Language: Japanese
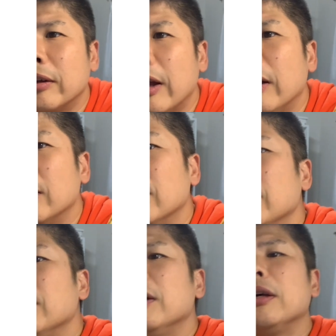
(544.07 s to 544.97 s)
ね。
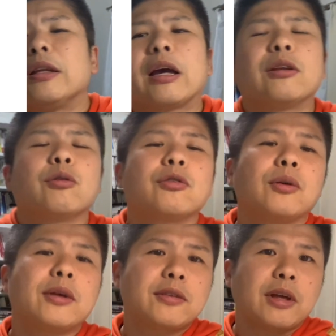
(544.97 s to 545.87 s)
だけど
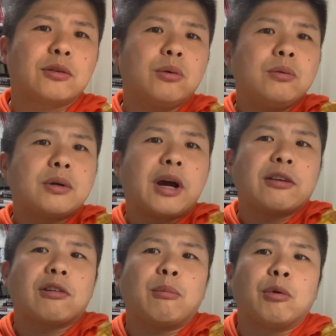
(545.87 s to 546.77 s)
それさ、どの
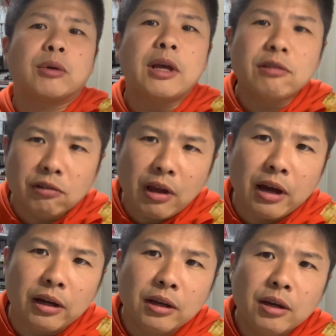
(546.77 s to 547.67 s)
会社も同じじゃ
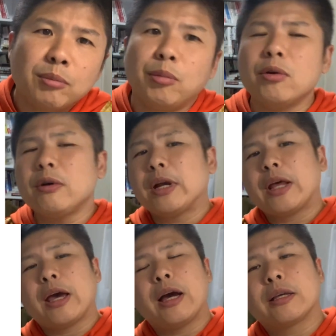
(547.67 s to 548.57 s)
ん。僕は
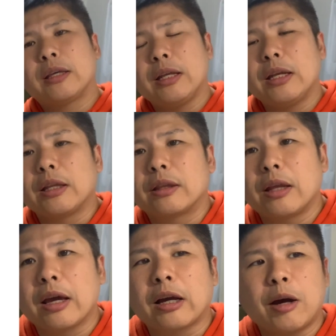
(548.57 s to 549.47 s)
ね、はっきり言っ
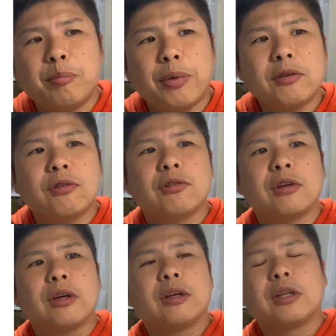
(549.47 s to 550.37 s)
て、かっぱ寿
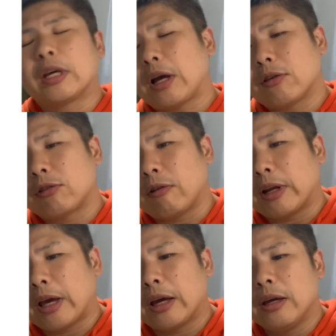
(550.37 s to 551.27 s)
司に関しては
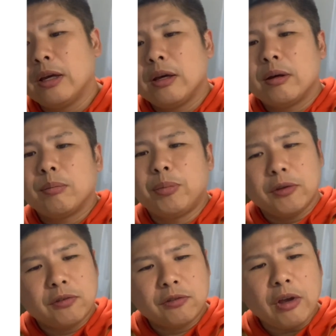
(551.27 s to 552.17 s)
ね、
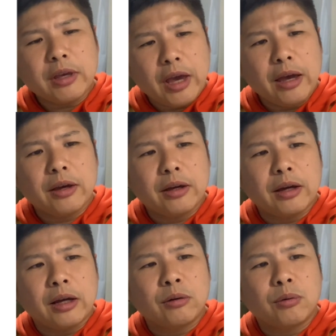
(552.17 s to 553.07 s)
ぶっちゃけ、
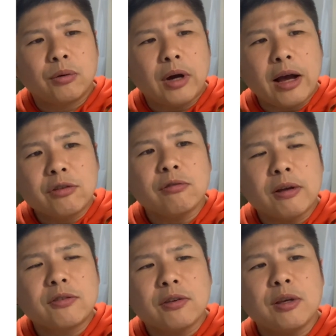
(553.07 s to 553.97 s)
あの、味
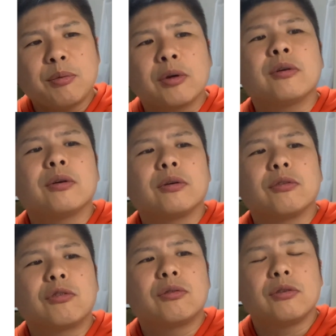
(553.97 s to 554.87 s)
は随分、
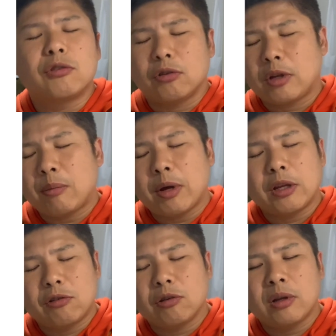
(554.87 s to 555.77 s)
10年前、
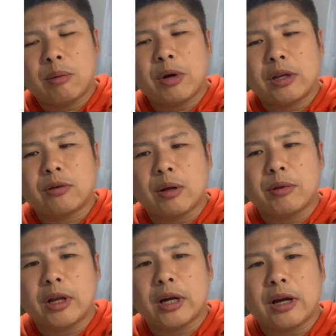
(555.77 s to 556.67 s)
20年前に比べ
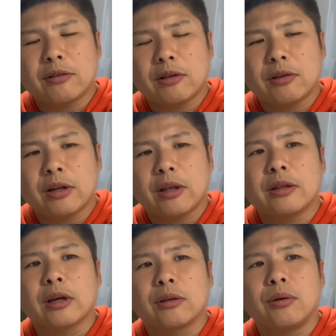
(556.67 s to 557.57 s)
たら改善されてん
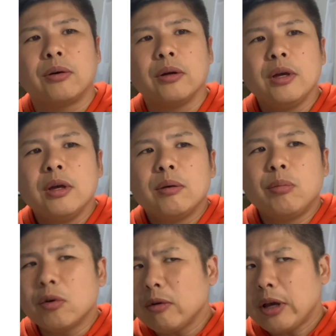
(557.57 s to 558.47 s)
だけど、
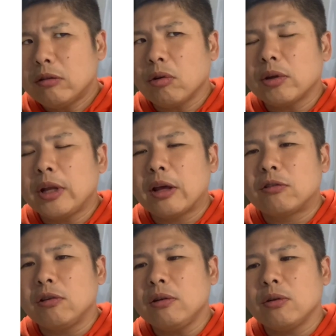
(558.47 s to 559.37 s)
僕は一時ね、
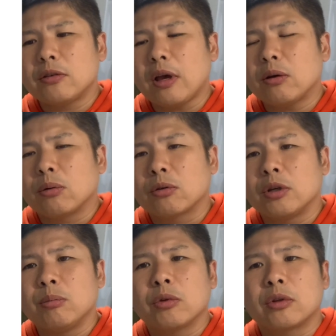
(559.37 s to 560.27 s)
人類最後の食
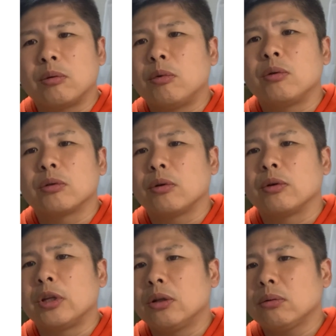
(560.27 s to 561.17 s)
い物って思うほど、
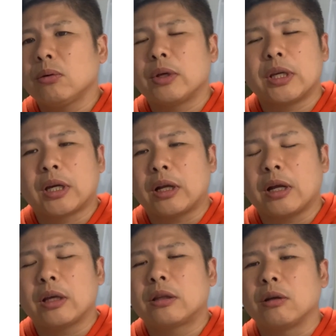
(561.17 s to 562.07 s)
二度と行か
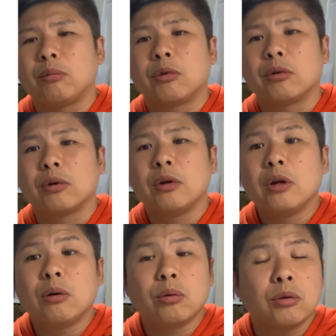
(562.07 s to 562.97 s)
ないって思う
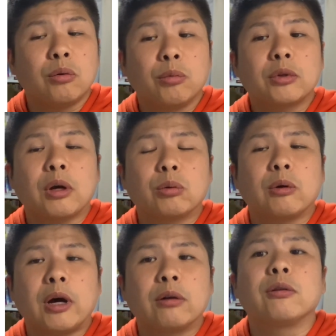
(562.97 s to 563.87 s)
ほど思ったこと
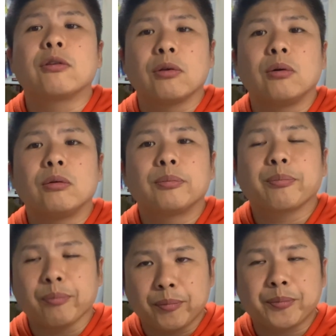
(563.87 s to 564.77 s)
はあるんですよ。
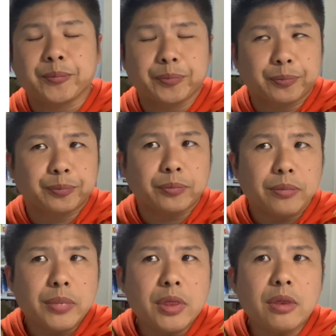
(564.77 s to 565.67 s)
うん。
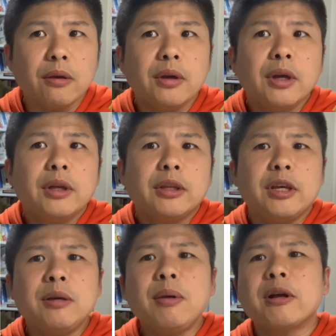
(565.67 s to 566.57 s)

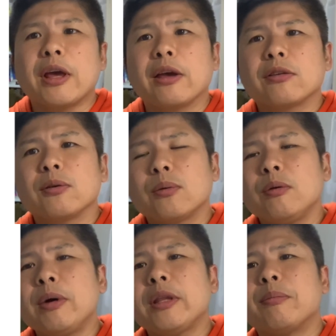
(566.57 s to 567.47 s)
で、今ね、そ
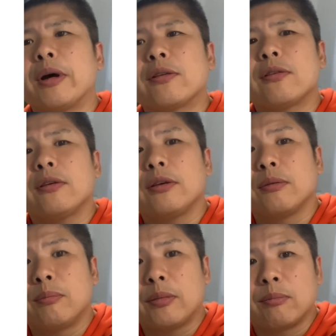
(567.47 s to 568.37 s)
こまでまず、
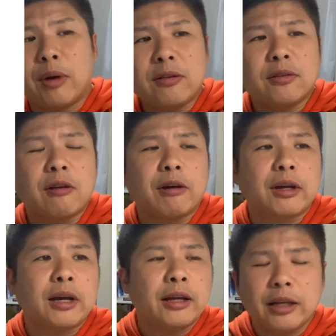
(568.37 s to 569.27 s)
まずさは
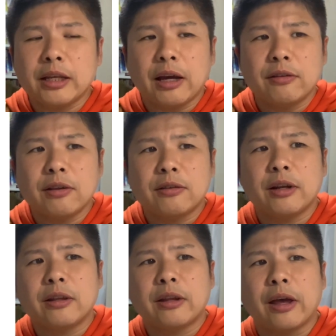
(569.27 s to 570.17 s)
かなり改善さ
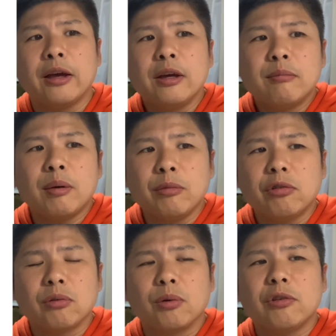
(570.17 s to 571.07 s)
れてて、まあむ
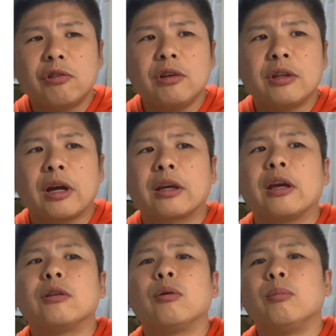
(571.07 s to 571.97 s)
しろ美味しいんだ
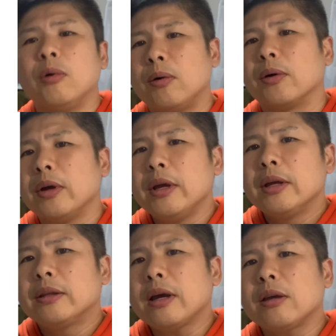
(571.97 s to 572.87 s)
けども、
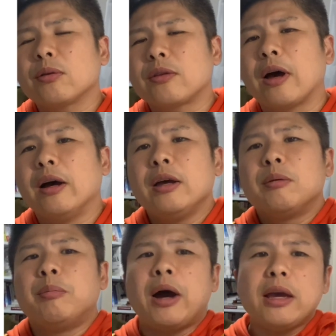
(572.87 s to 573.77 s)
だけどさ、
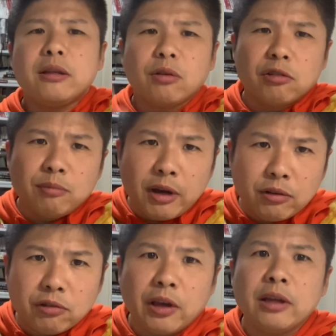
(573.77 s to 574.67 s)
毎年毎
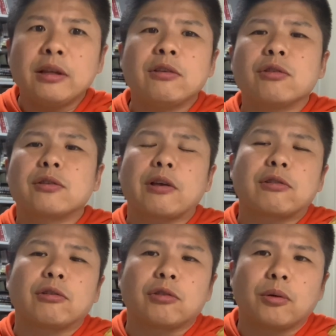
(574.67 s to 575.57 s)
年変なニュース出し
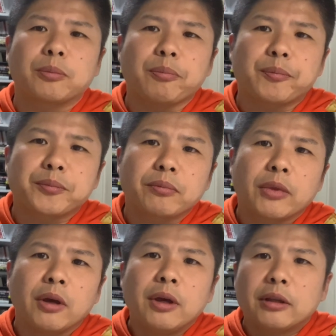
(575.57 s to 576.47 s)
てるでしょ
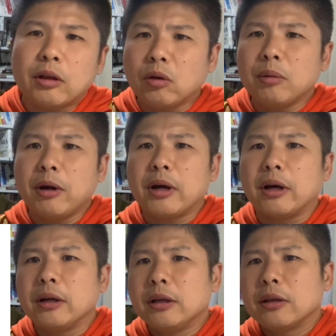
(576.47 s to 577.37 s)
例え
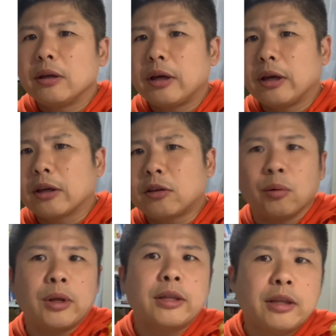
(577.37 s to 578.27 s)
ば、えー、
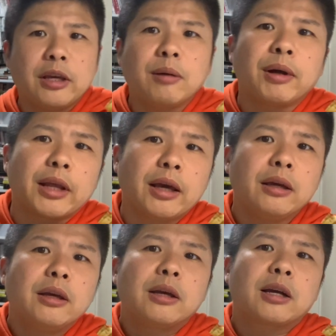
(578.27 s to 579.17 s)
去年で言えば
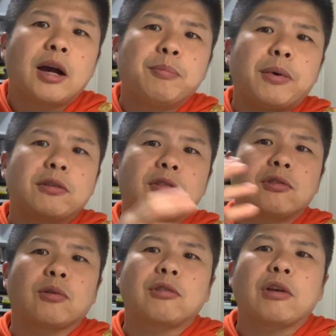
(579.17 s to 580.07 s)
ね、かっぱ寿
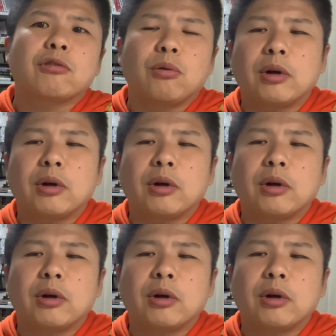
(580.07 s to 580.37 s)
司の社長